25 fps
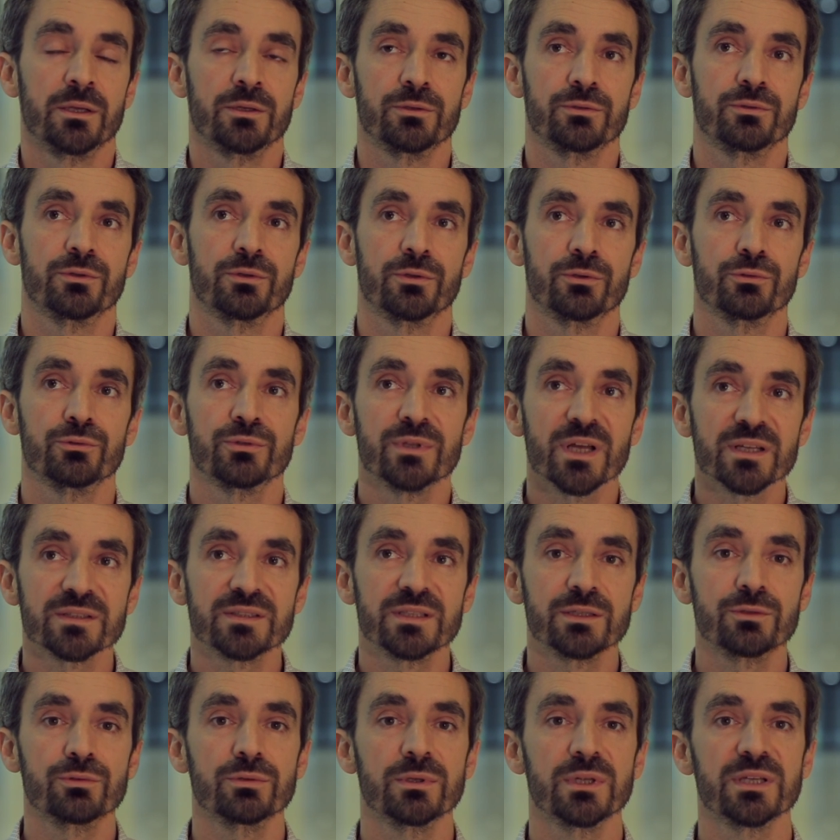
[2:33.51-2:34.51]
une, une,
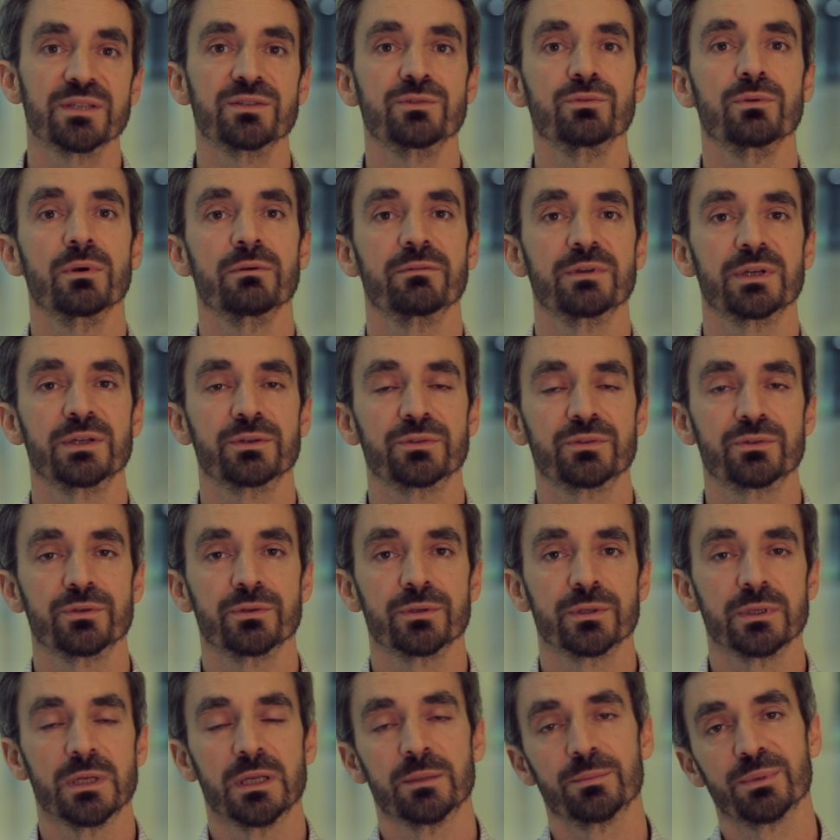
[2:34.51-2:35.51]
articulation avec ce
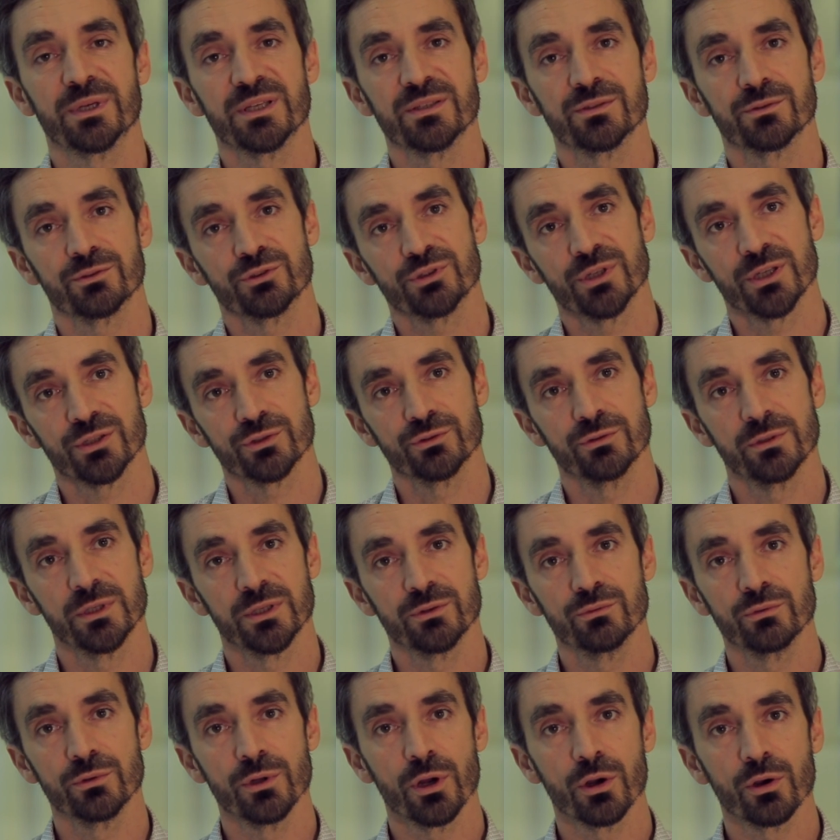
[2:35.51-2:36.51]
que, la prise en charge de
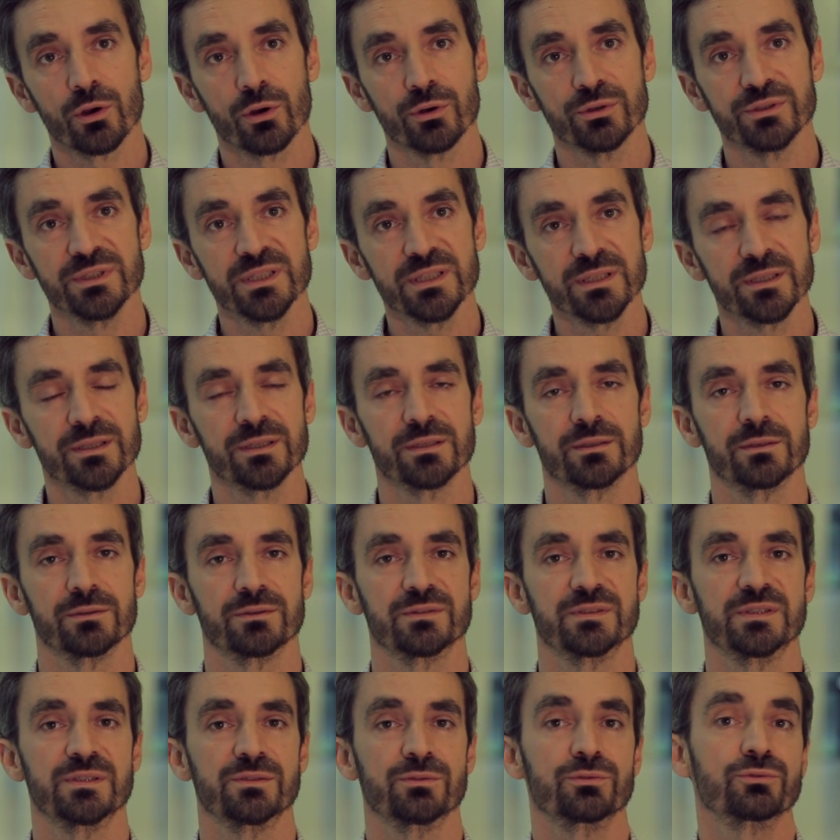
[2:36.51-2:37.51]
la douleur chronique,
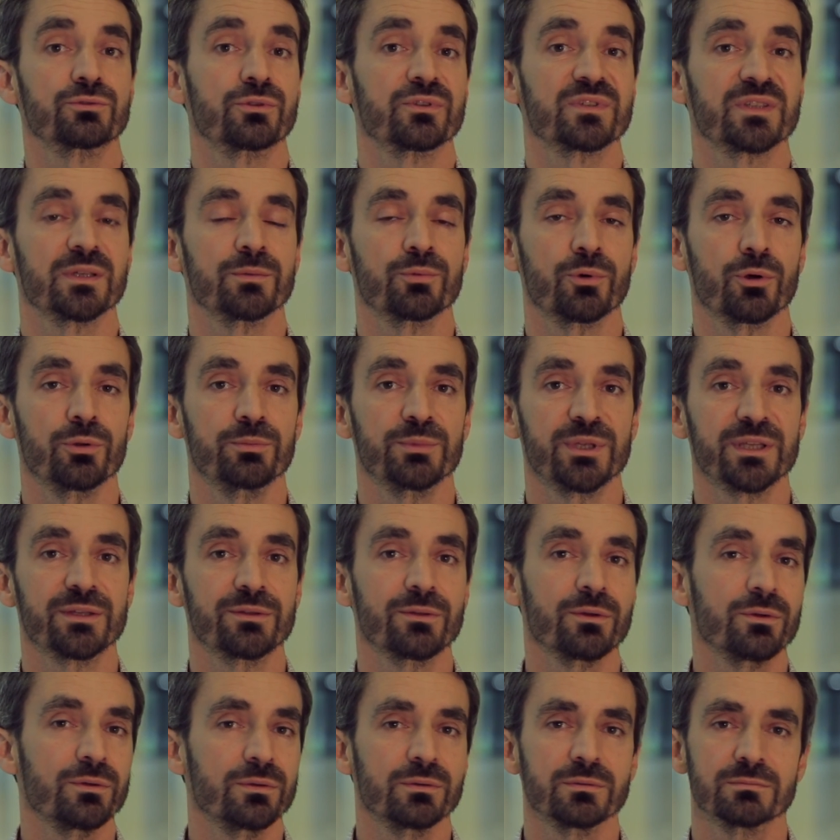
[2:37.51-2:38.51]
en se disant que dans un premier
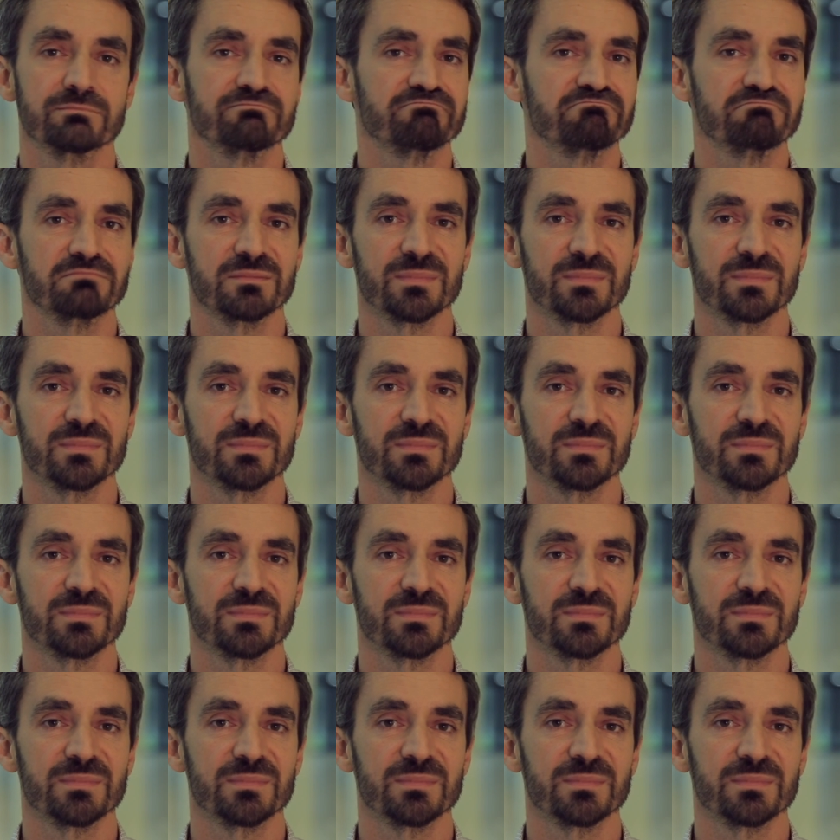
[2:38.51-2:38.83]
temps,